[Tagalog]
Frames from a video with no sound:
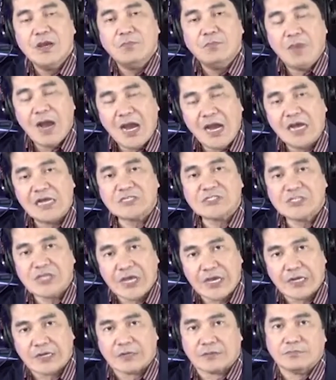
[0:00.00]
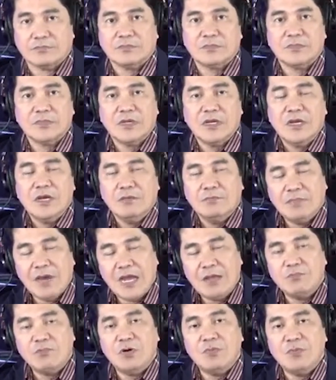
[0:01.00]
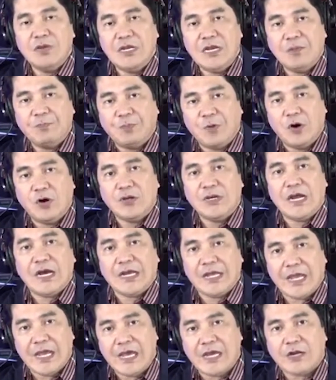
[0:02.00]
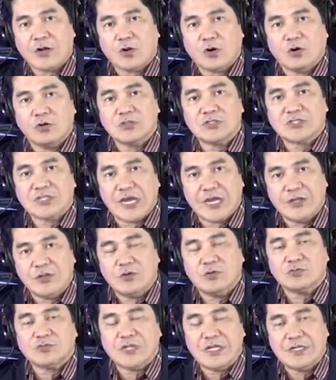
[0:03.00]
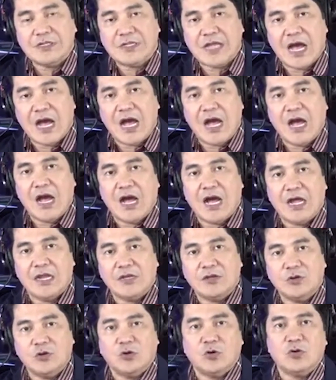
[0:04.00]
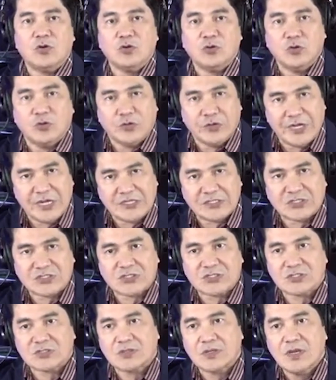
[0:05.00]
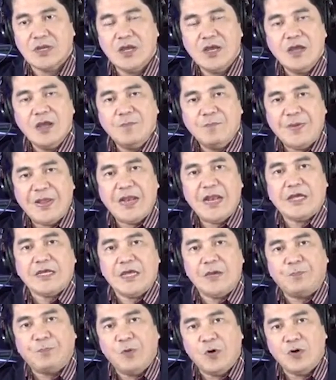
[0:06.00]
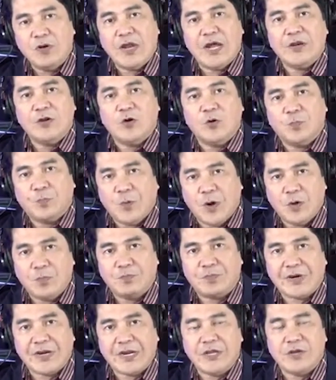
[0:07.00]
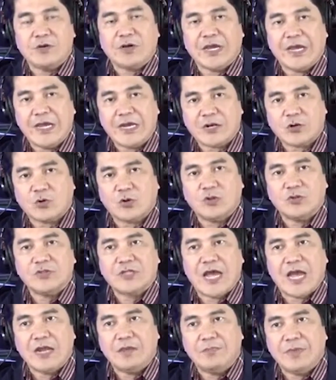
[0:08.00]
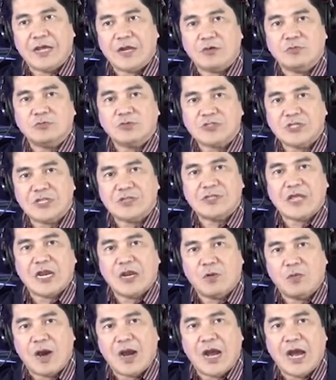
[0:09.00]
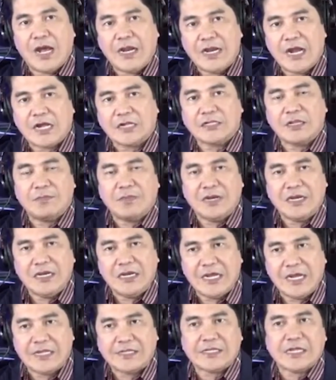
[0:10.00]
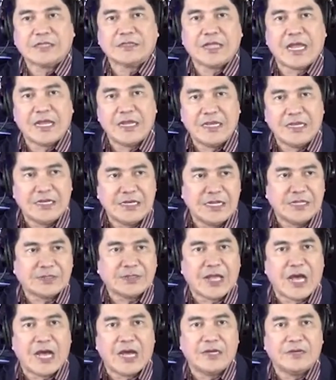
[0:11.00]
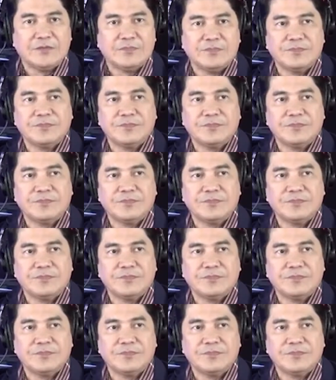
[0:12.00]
Mga sir, may bumili po ng aircon sa inyong tindahan noong lunes. Pinag-ipunan ng pobre yung aircon dahil meron siyang dalawang anak na maliliit at naiinitan.